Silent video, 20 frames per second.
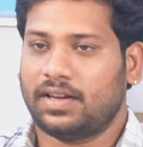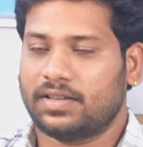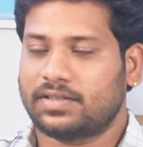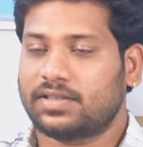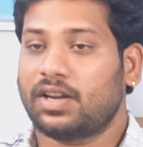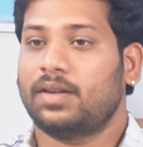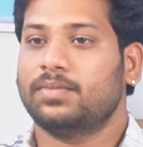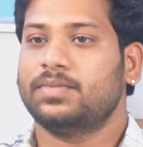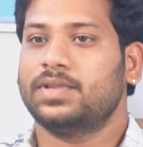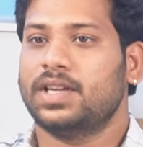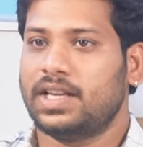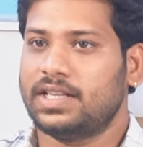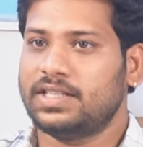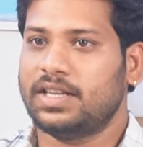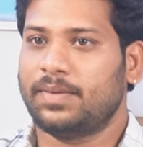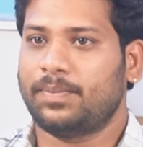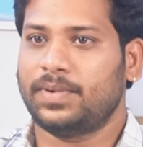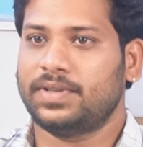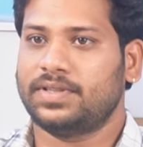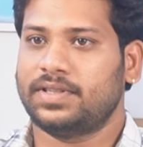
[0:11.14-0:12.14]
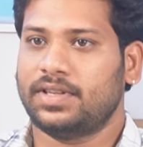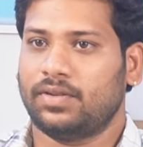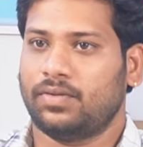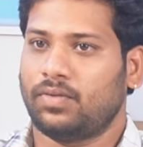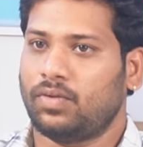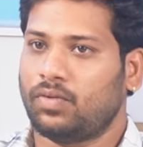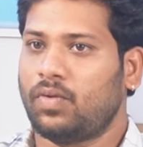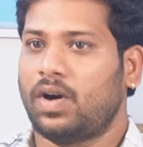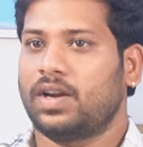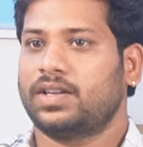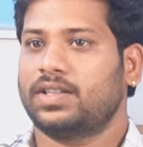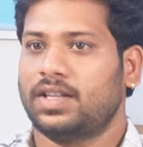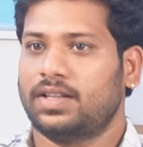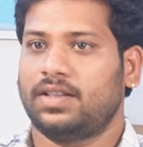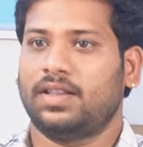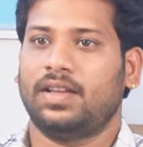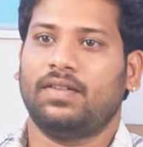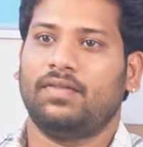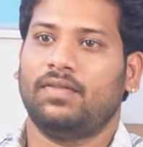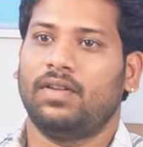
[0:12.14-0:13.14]
స్టాప్ చేయాలని చెప్పేసి ఒక వార్త
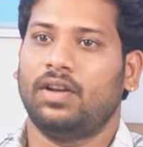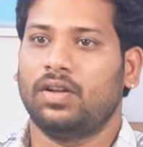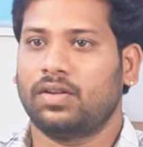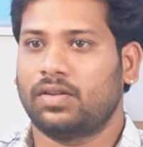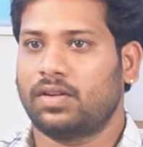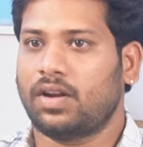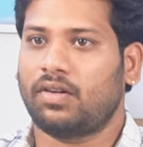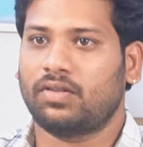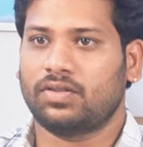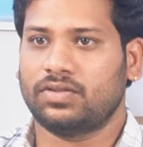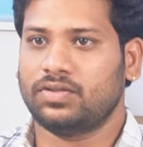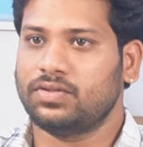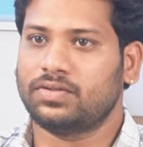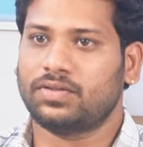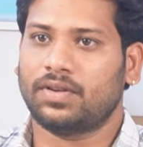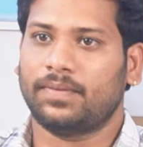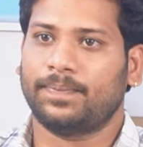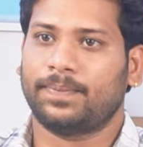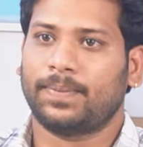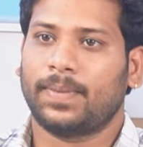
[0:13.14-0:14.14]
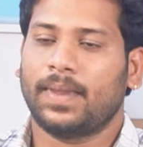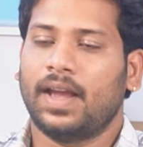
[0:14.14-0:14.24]
అయితే వెలుగులోకి రావడం చూసాం